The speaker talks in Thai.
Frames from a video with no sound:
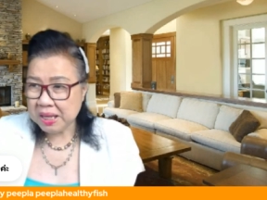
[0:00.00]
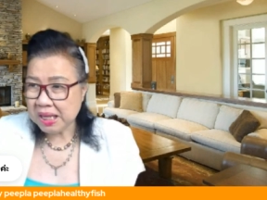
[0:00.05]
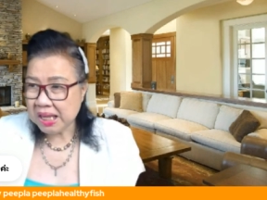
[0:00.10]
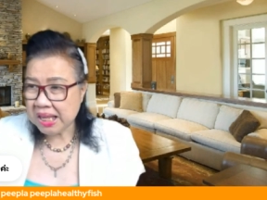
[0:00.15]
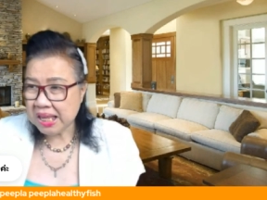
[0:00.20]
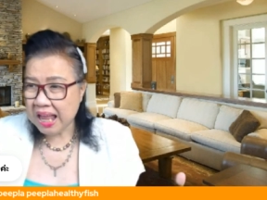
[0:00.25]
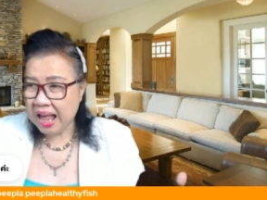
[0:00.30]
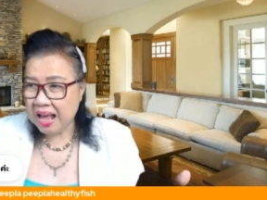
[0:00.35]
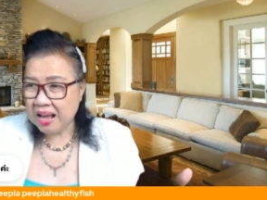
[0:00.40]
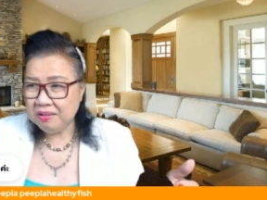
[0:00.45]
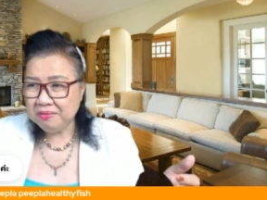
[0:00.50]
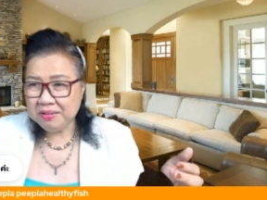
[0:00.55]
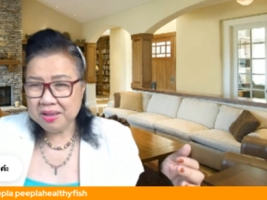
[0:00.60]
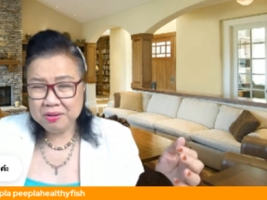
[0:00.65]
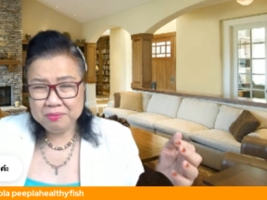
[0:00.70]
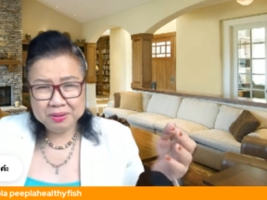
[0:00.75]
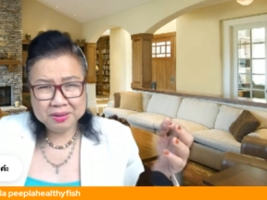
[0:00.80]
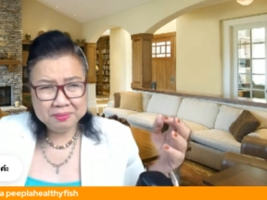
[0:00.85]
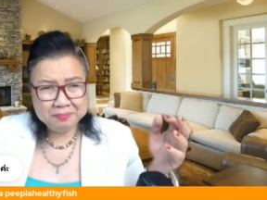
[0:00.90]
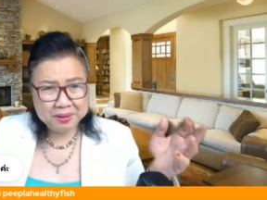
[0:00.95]
ศึกษาเขาไง
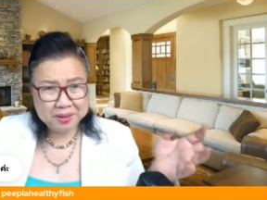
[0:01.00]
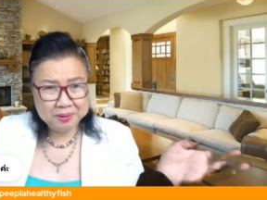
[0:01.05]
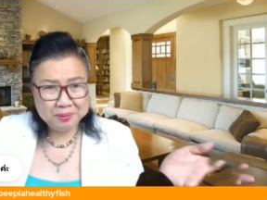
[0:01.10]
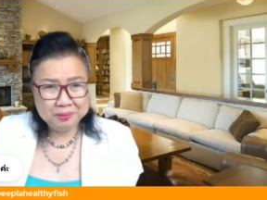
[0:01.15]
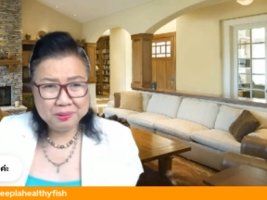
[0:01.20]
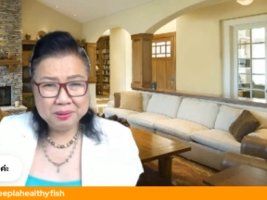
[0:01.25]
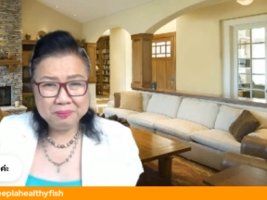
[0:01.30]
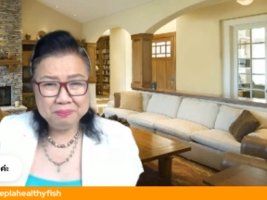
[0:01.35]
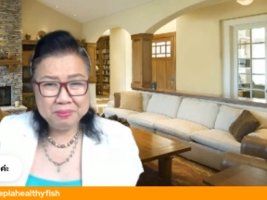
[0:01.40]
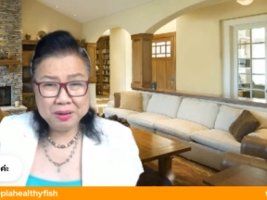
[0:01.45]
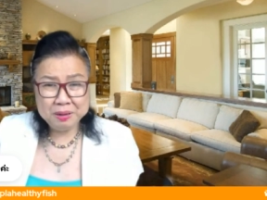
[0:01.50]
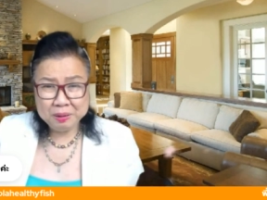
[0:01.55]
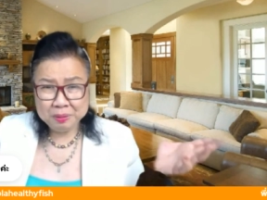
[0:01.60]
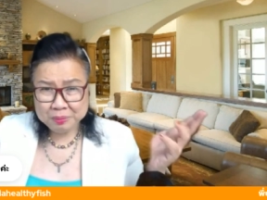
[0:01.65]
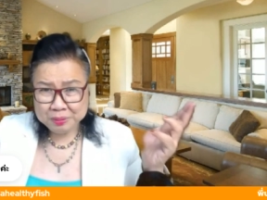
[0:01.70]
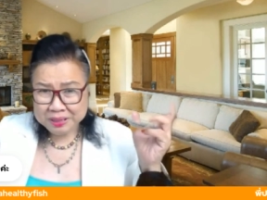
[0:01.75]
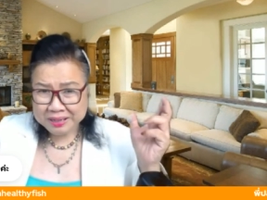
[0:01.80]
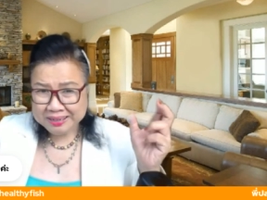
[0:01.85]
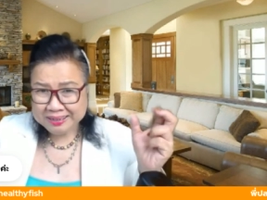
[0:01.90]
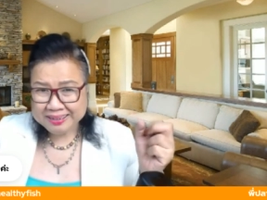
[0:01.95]
ว่าทำไมเขาสำเร็จเรา
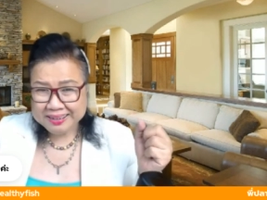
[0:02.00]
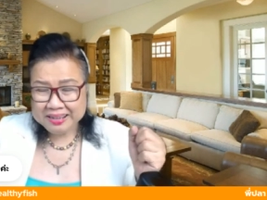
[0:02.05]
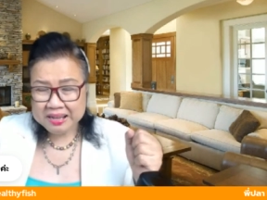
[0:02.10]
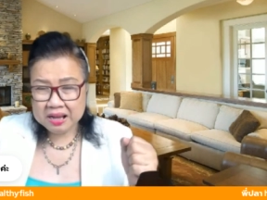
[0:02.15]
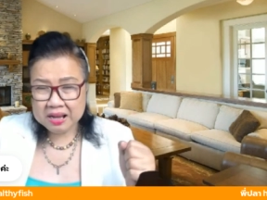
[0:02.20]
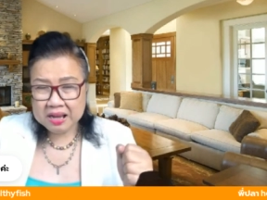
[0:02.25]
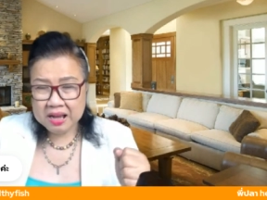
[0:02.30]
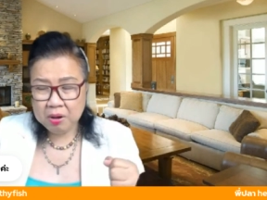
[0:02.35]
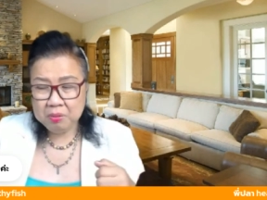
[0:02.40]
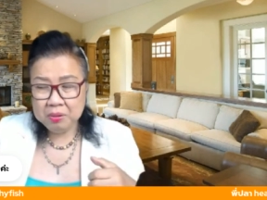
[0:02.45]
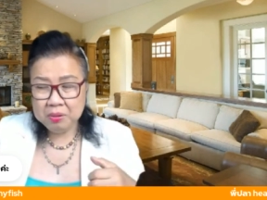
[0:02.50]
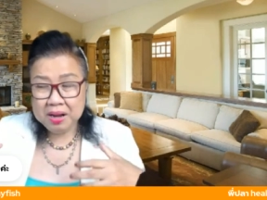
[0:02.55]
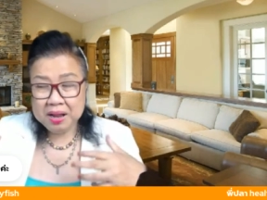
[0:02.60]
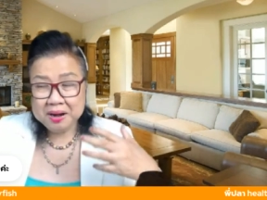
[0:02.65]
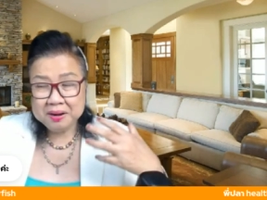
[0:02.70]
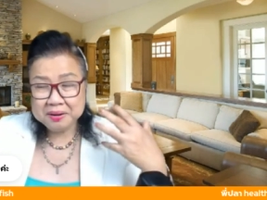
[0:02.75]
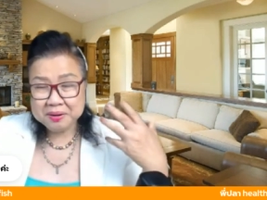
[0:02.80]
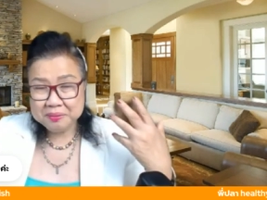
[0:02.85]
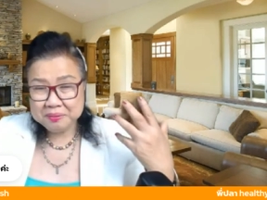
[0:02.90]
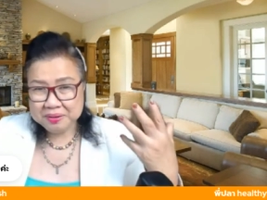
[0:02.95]
ยินดีกับเขาแล้ว
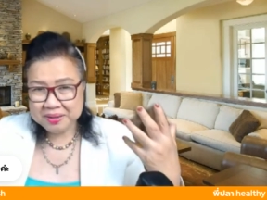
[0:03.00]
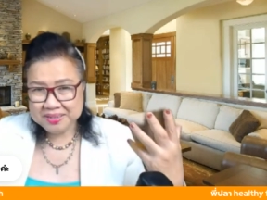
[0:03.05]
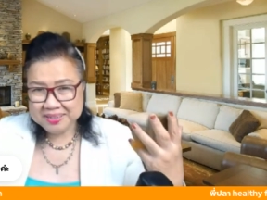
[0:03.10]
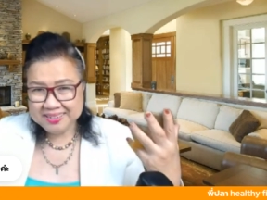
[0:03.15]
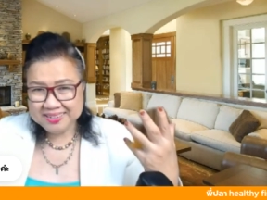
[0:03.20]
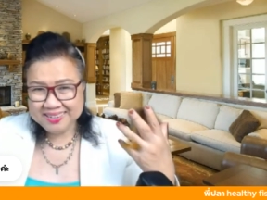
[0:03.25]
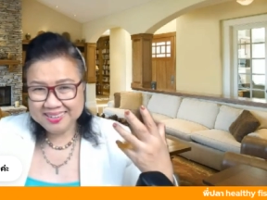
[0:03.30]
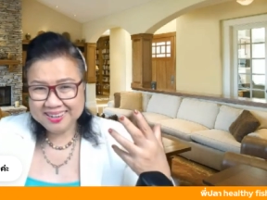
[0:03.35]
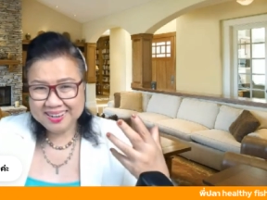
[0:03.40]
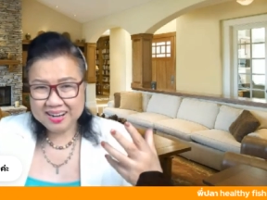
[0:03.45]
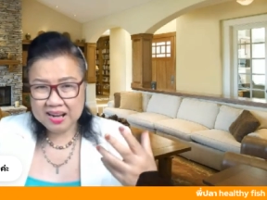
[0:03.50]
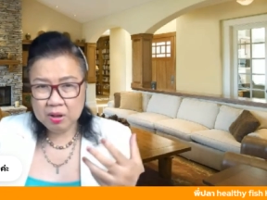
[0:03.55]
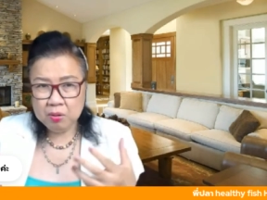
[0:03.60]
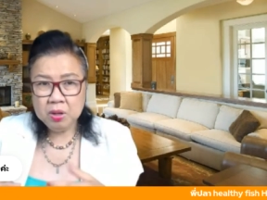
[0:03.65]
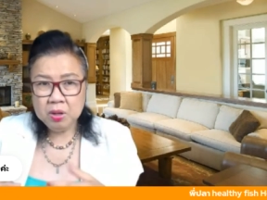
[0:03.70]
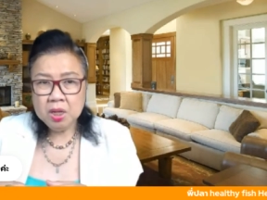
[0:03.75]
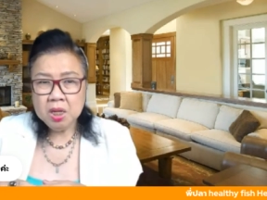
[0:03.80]
เราก็ยินดีกับเรา